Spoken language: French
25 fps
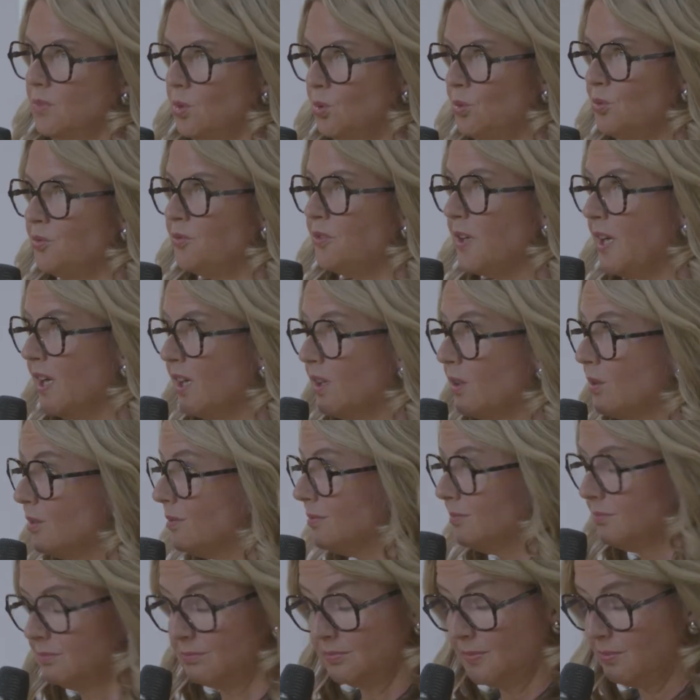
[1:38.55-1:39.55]
ou faire
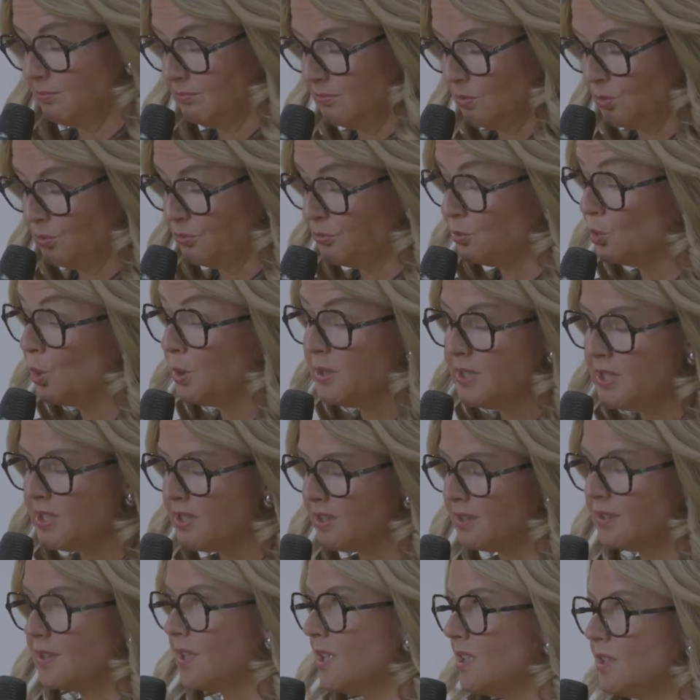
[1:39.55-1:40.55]
ou
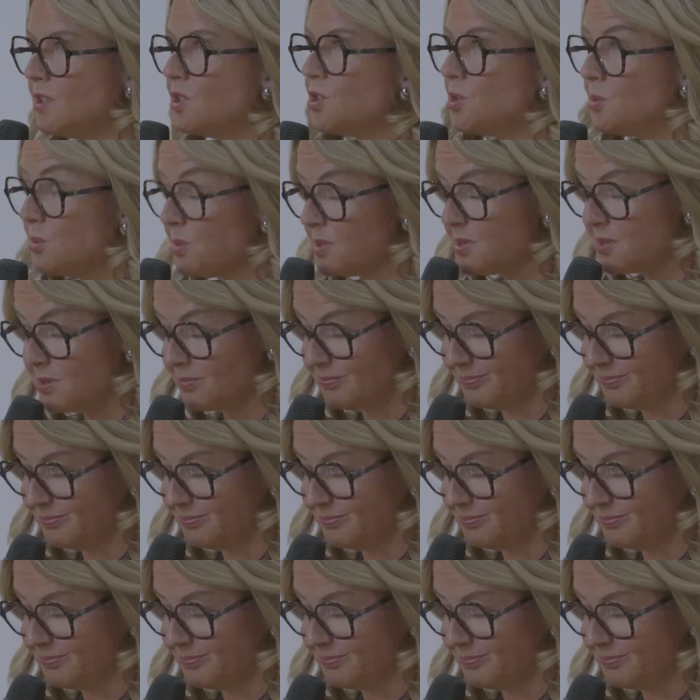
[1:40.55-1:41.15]
fournir quelque chose.